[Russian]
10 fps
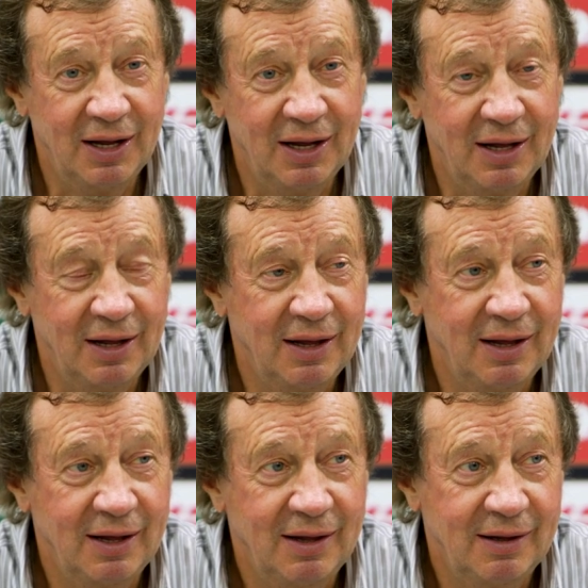Как
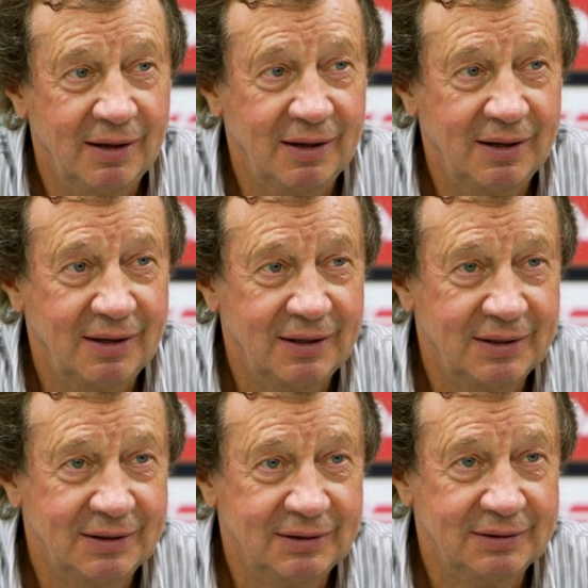вам выход
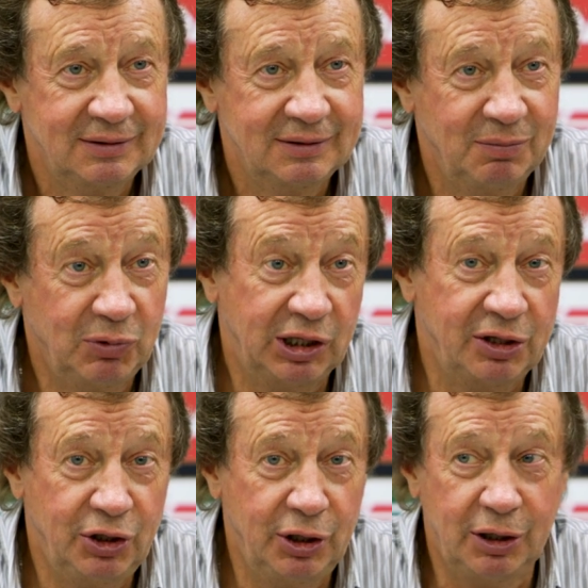Баринова? Мы
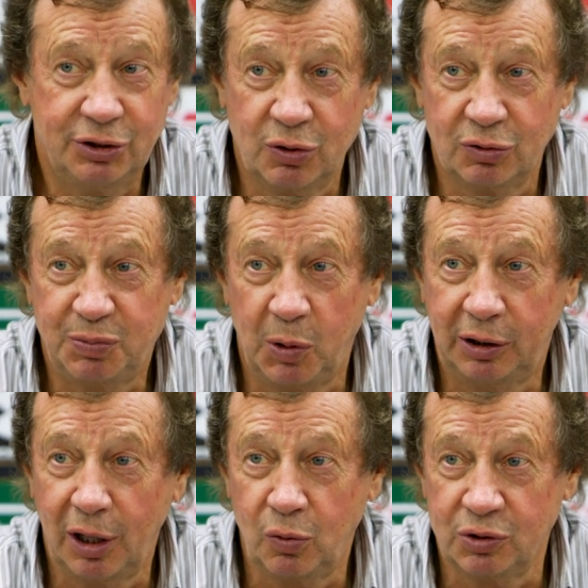надеялись, что он
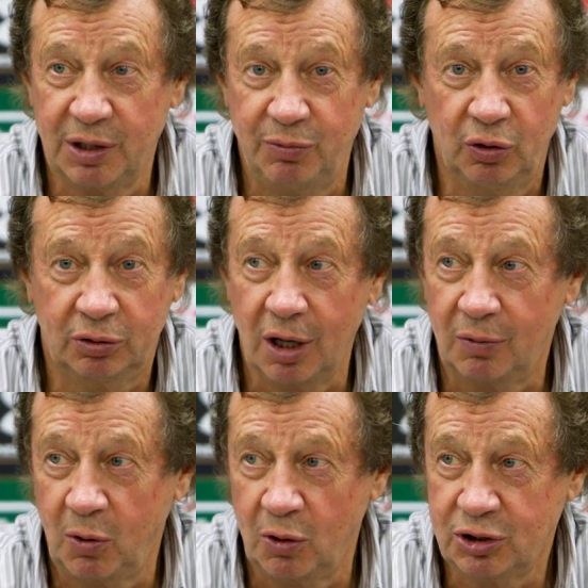Спартаку забьет,
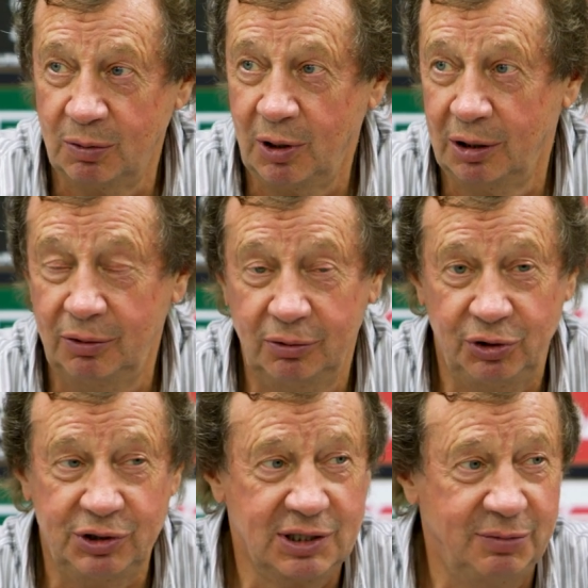как в прошлом году, но
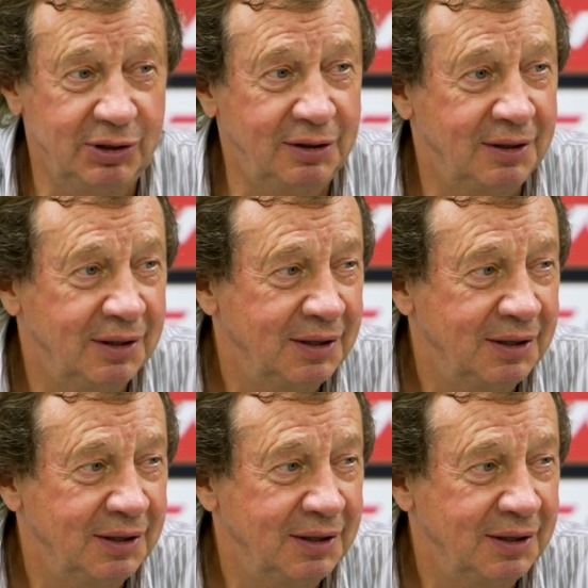не забил.